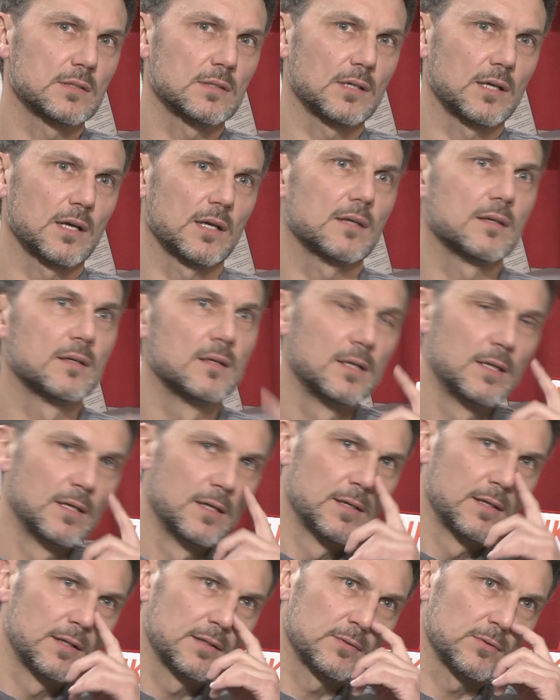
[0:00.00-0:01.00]
Это как
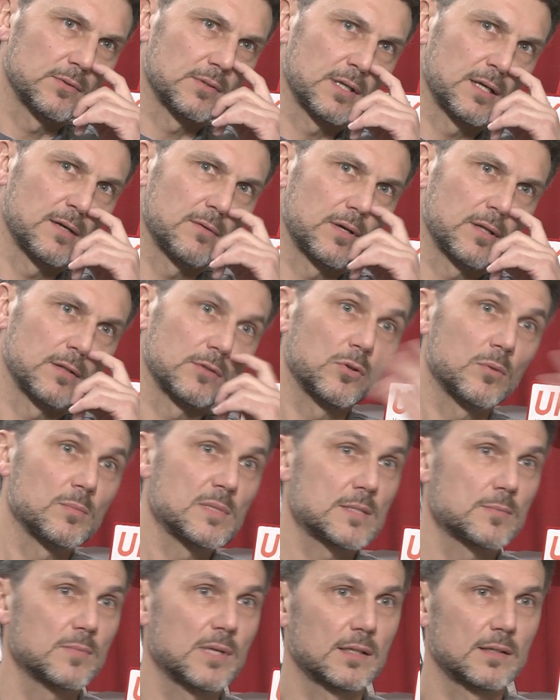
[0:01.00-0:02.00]
кто-то говорил.
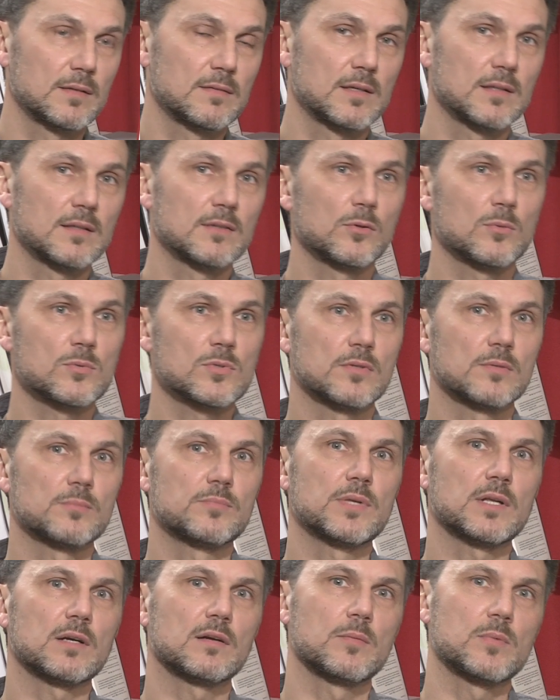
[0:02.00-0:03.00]
Томас Ман говорил о том, что
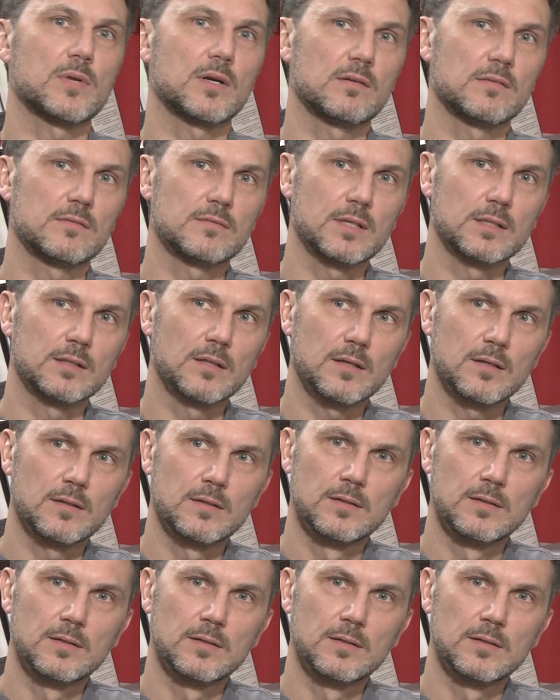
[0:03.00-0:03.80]
Первая мировая война